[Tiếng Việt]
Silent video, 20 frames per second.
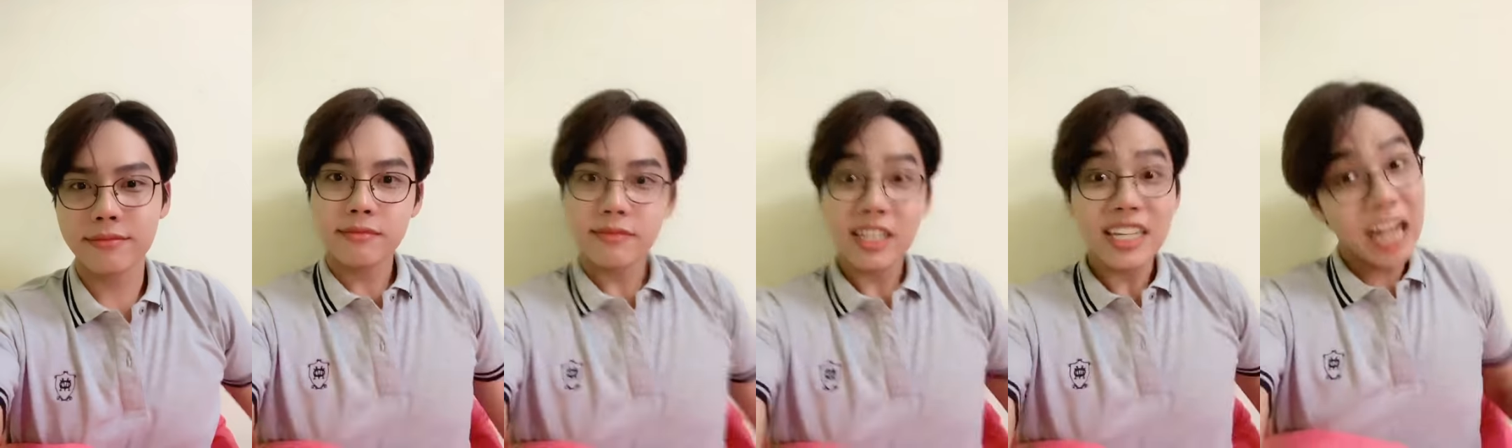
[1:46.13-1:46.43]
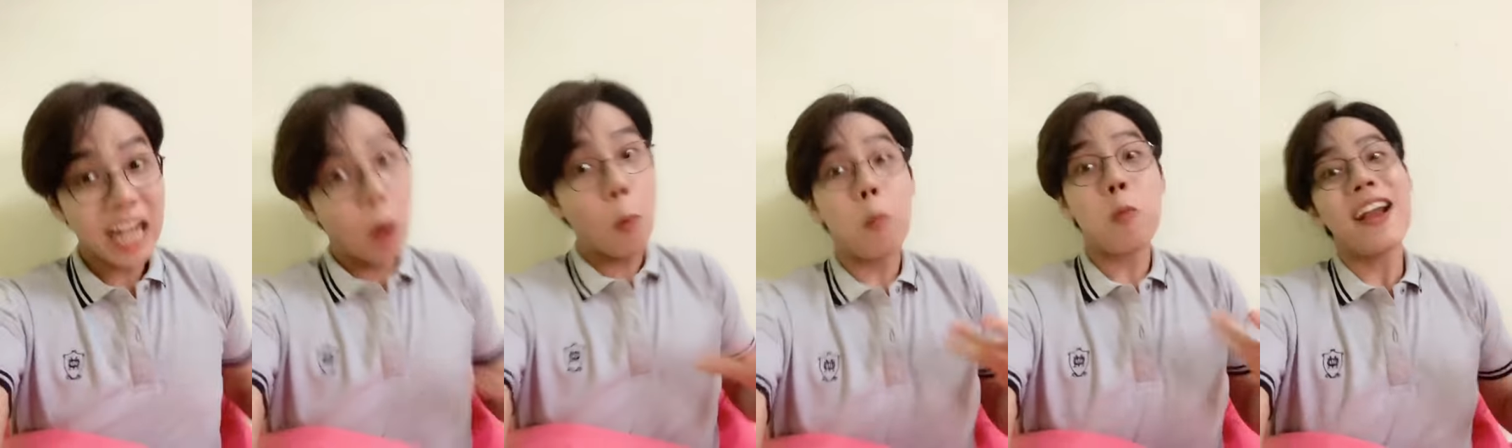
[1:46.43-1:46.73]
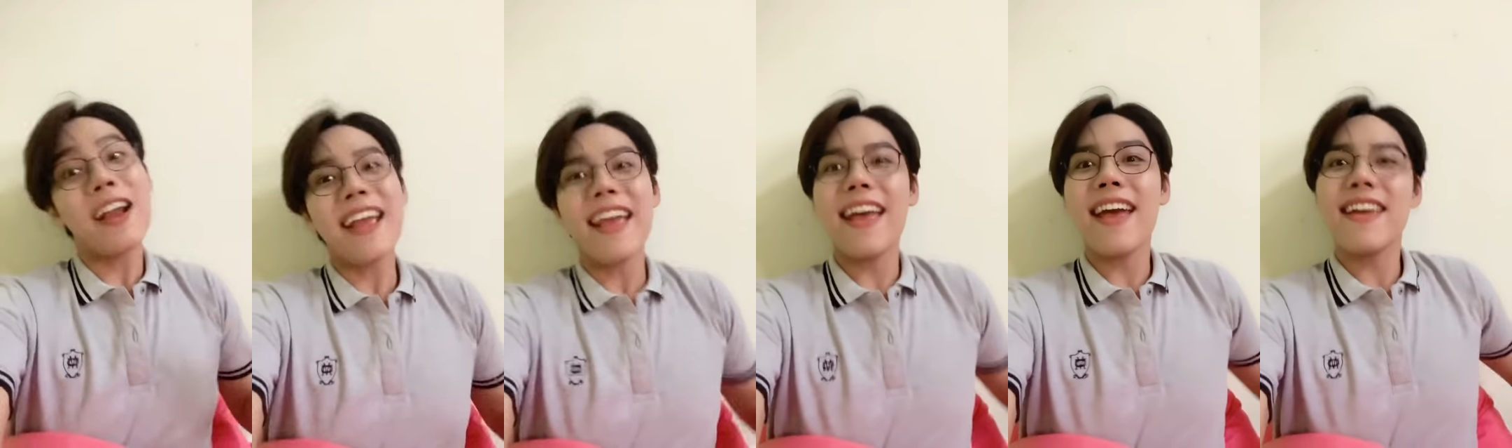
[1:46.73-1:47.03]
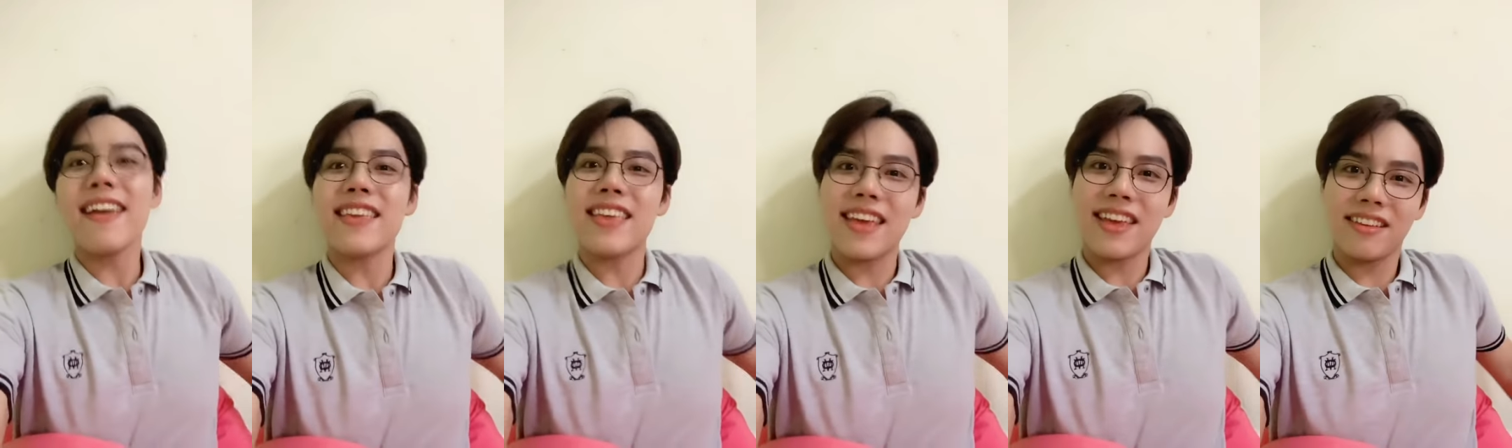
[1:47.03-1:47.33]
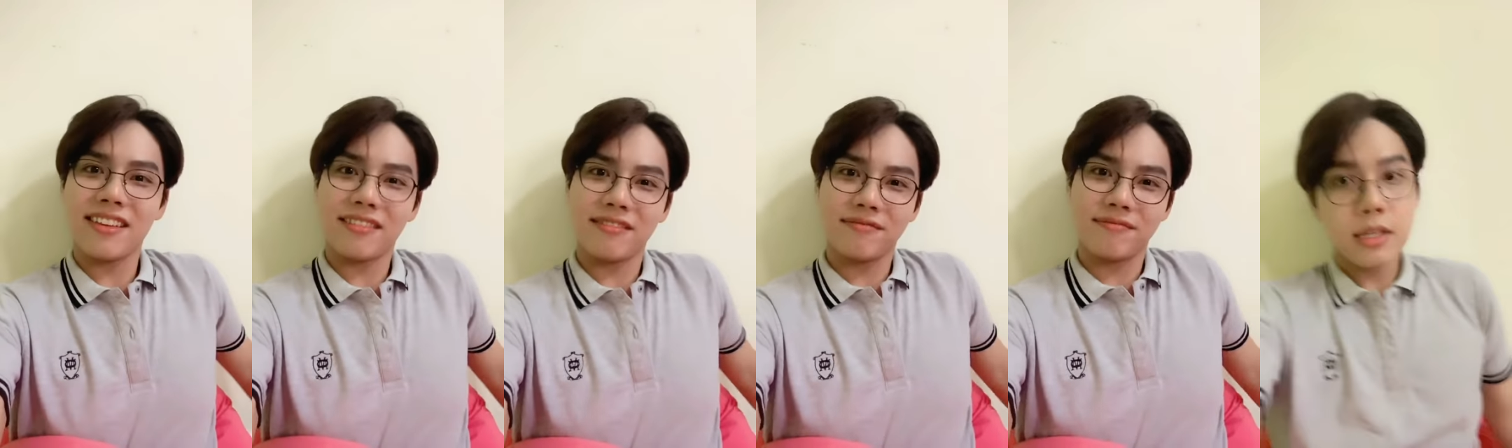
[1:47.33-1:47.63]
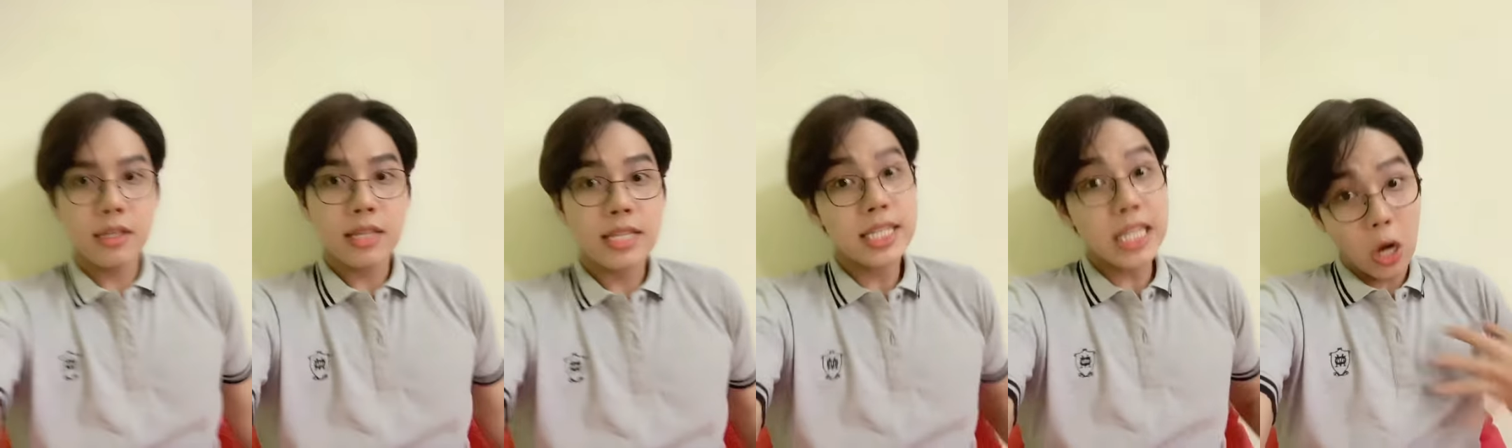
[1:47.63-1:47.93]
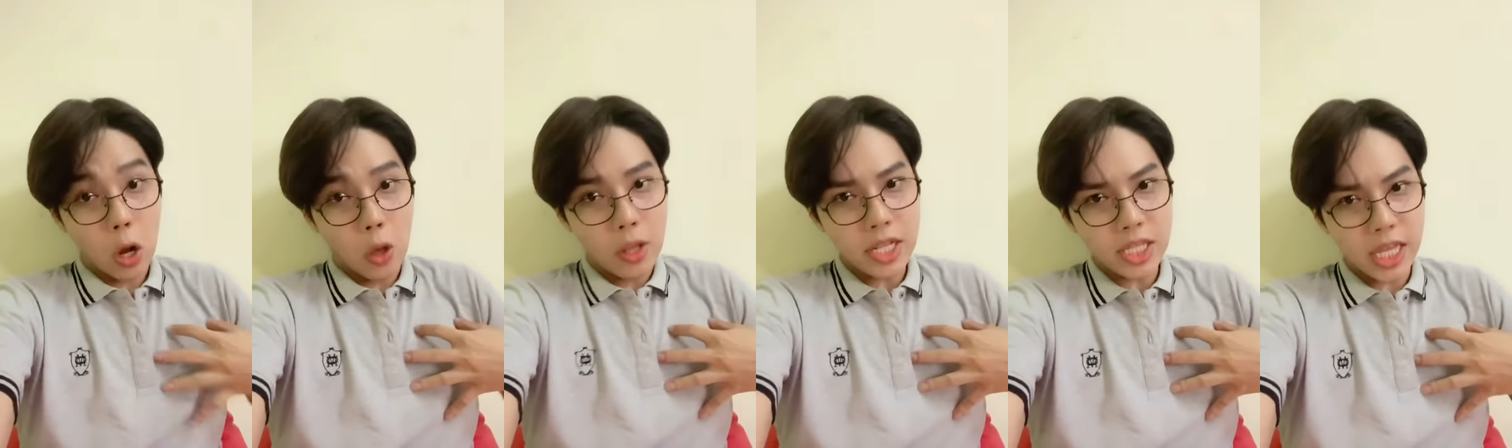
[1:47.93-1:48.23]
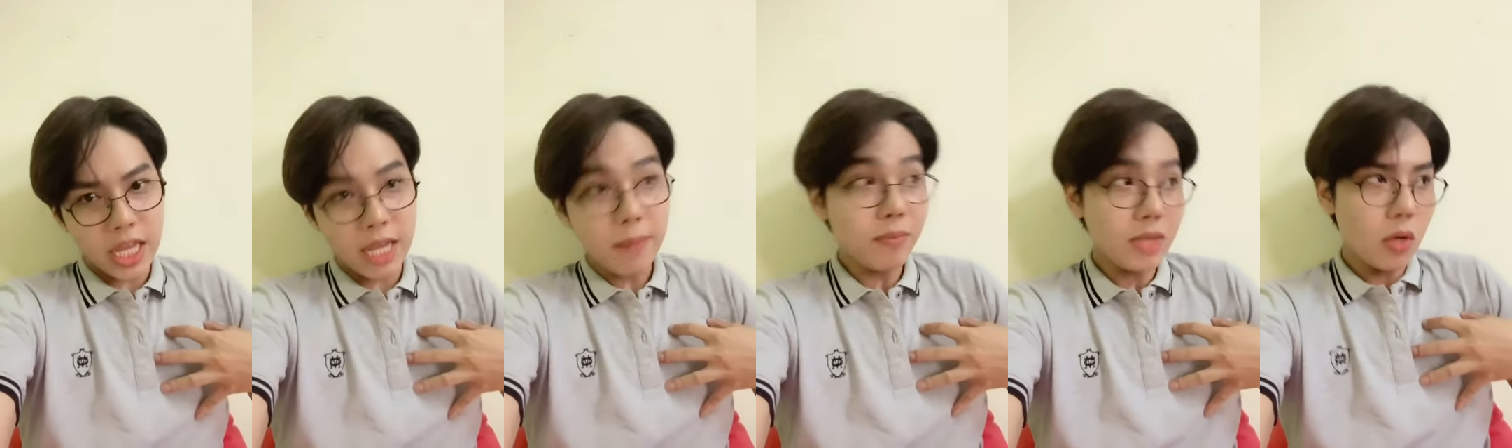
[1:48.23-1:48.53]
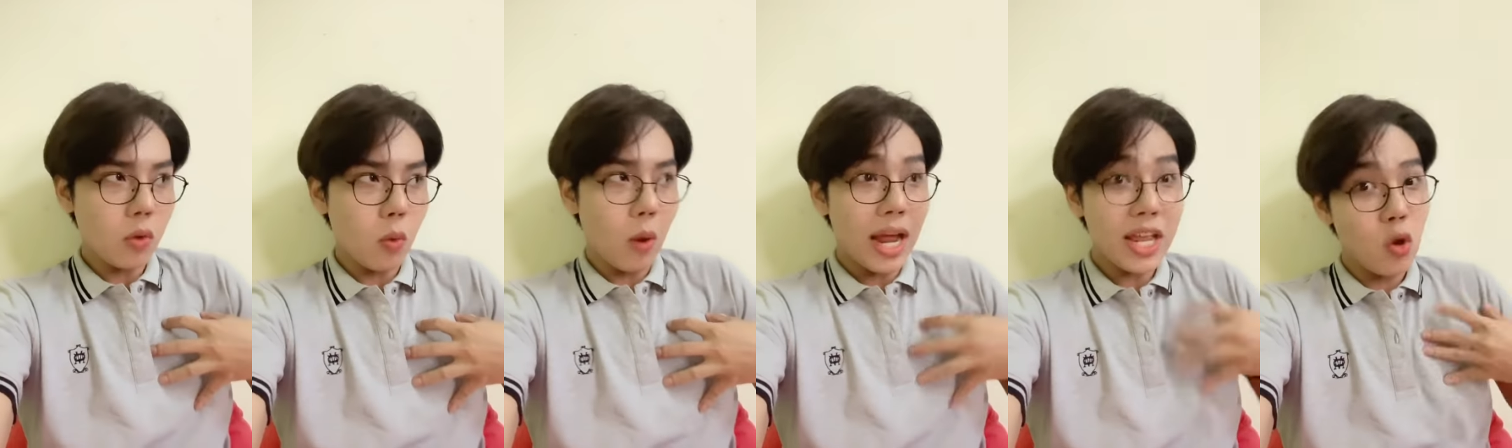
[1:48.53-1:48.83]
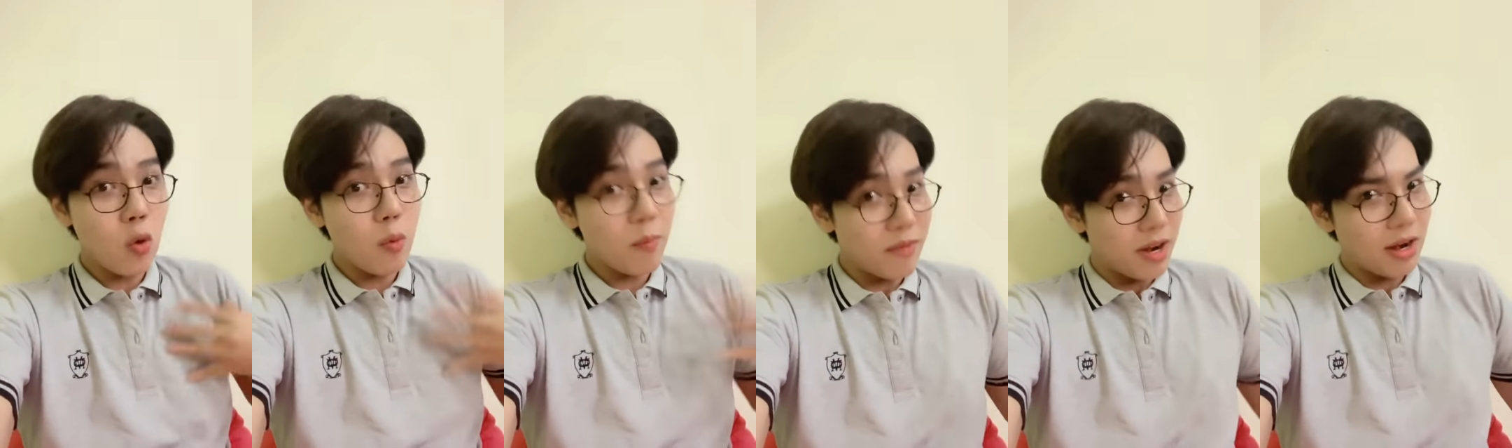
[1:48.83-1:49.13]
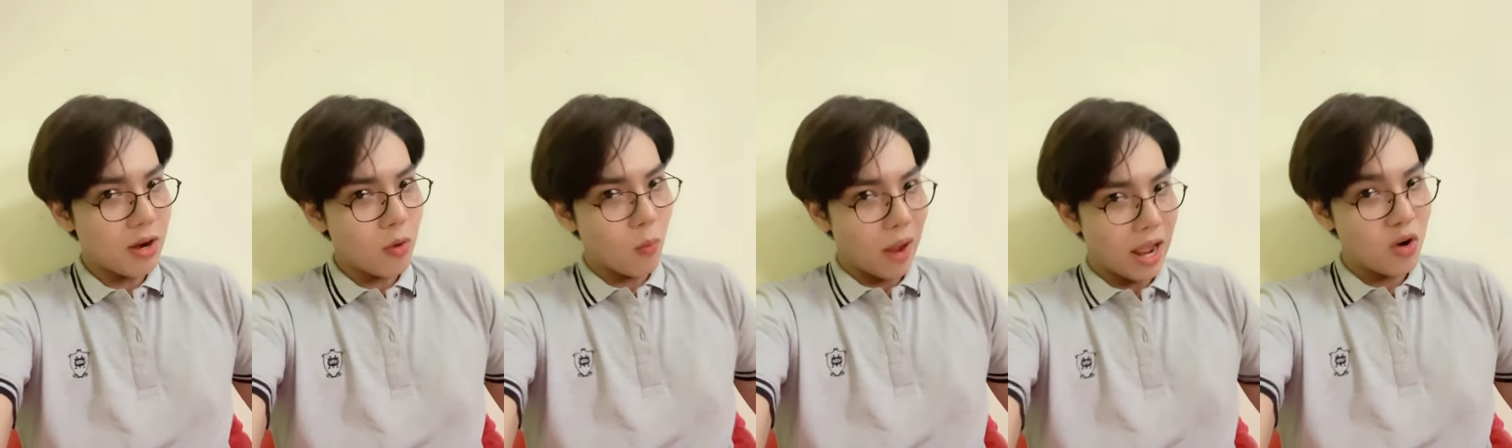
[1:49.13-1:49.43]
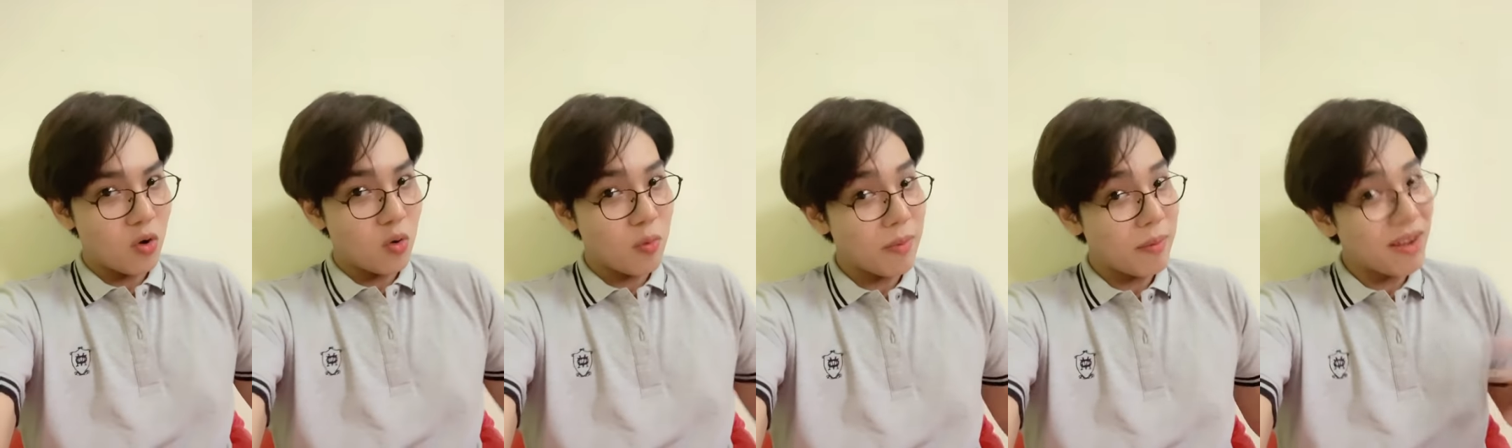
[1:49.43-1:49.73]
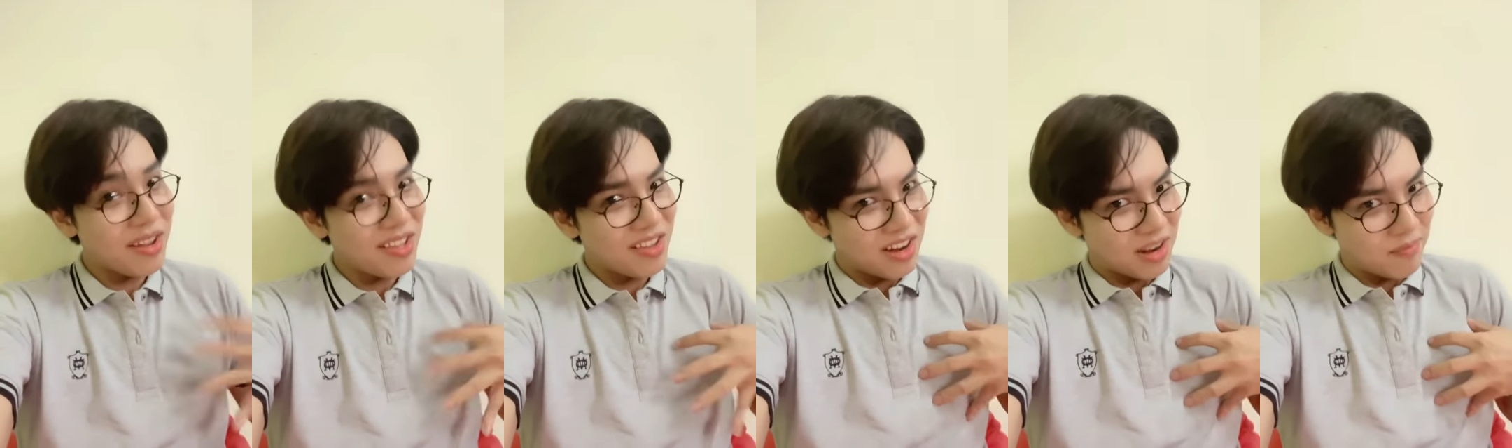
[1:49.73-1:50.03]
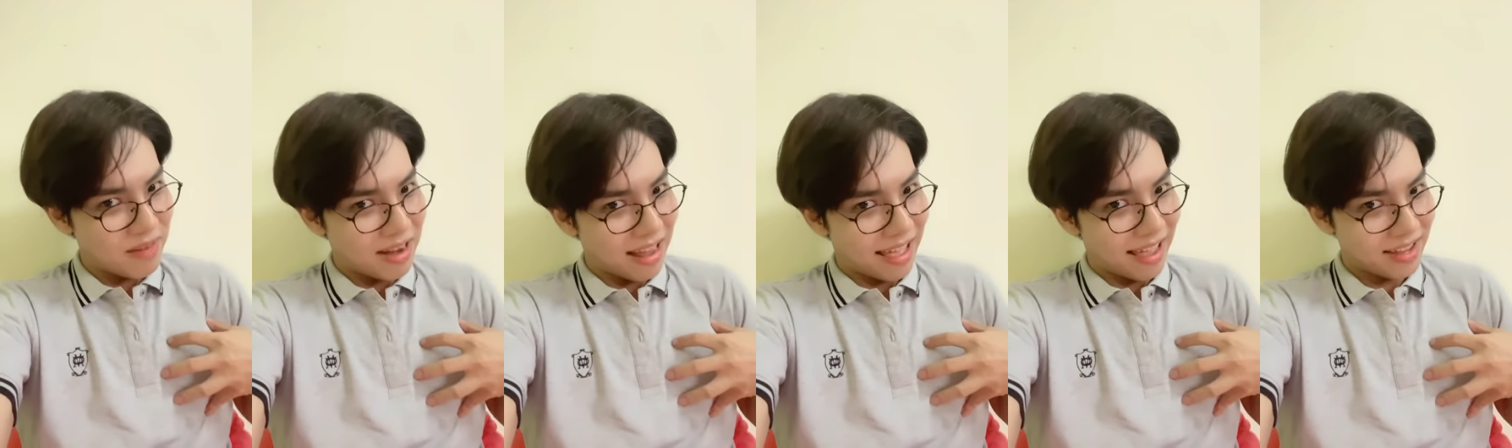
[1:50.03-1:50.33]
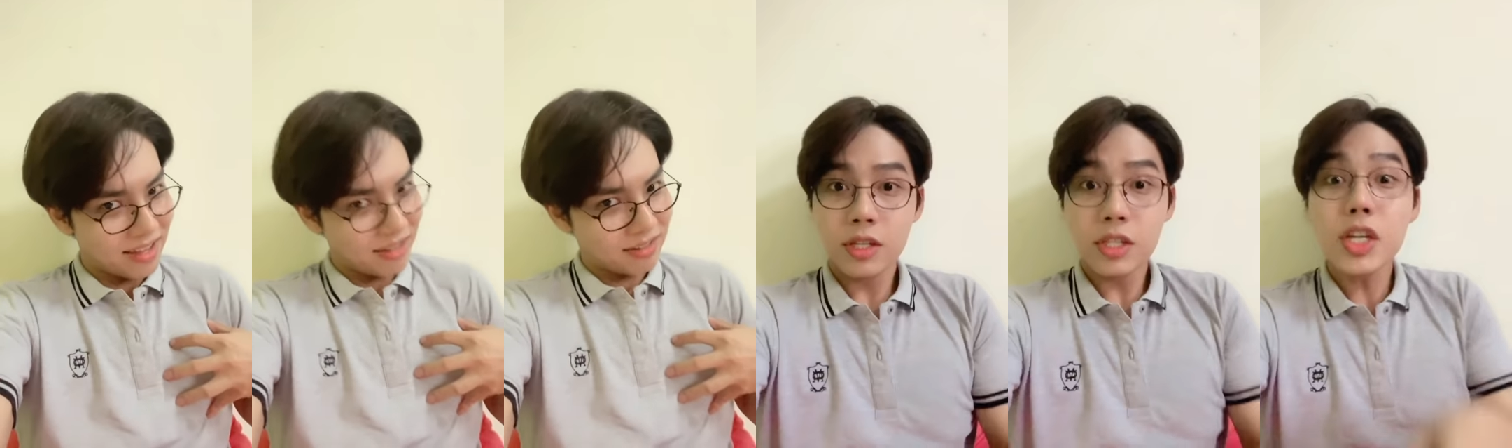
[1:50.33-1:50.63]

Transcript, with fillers: Cọc ghê vậy. Xin lỗi anh chị, em tức quá vú em rớt ra ngoài luôn, em mới vừa lụm lại.